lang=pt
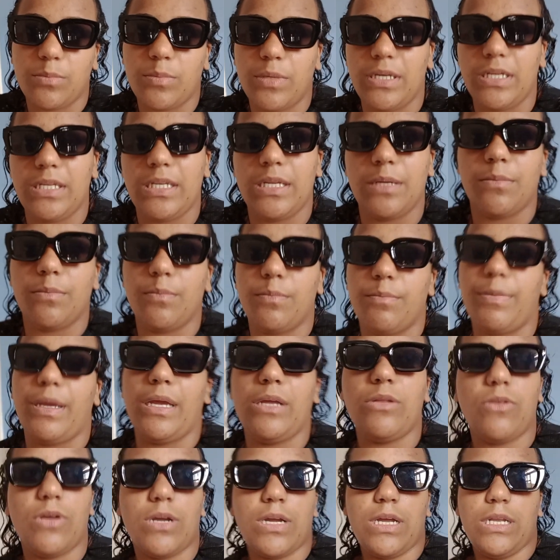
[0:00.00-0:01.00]
uma ilha
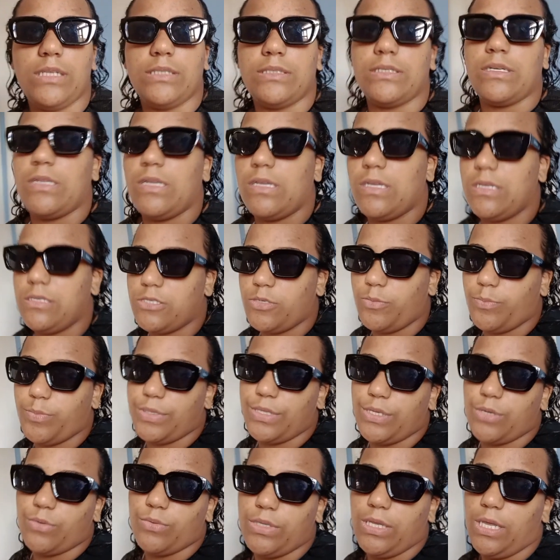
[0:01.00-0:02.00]
bem localizada aqui em São
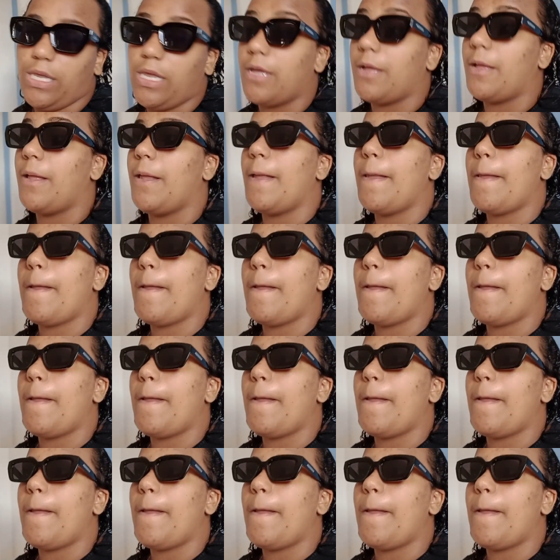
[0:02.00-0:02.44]
Pedro Aldeia.